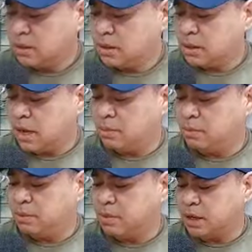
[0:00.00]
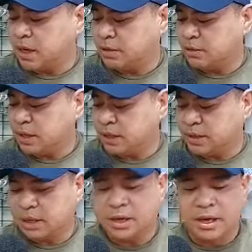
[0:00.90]
Naamoy mga radyo
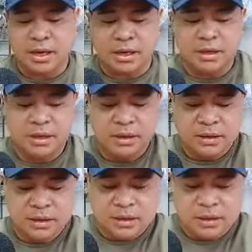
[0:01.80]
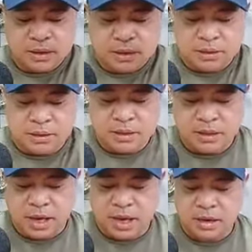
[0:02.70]
natin. Ayan.
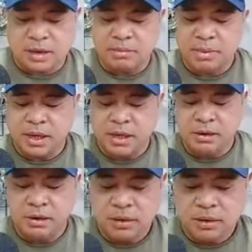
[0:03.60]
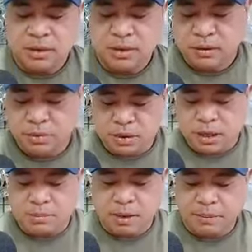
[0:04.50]
Yun, Dan Ramil
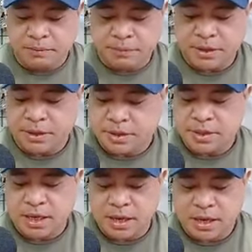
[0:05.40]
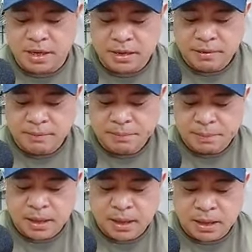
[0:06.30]
Lutab, Happy Father's Day.
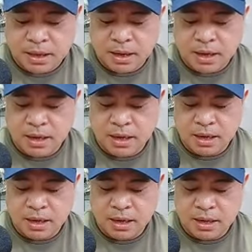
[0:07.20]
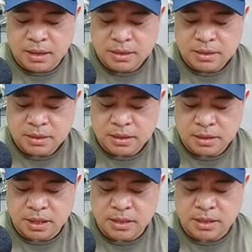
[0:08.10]
Ah, uh,
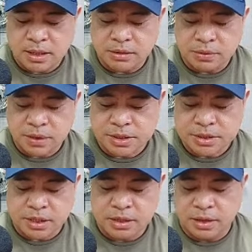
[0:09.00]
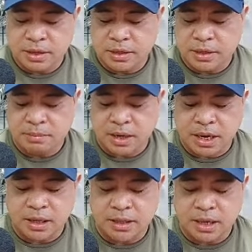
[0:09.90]
yan, thank you Christian Leonard
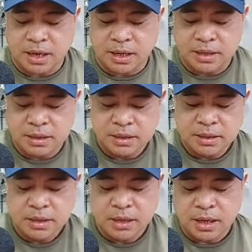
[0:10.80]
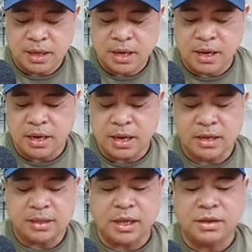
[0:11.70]
Miranda. Ayan
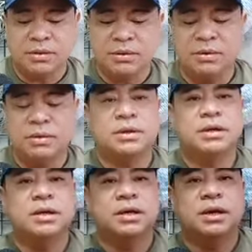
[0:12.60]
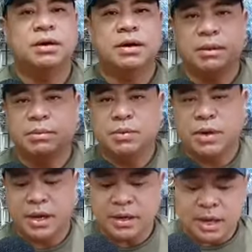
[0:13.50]
ha, thank you. Oh, love ko
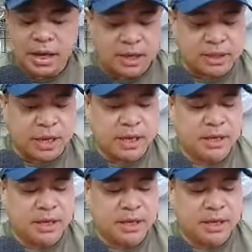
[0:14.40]
kayong lahat ha.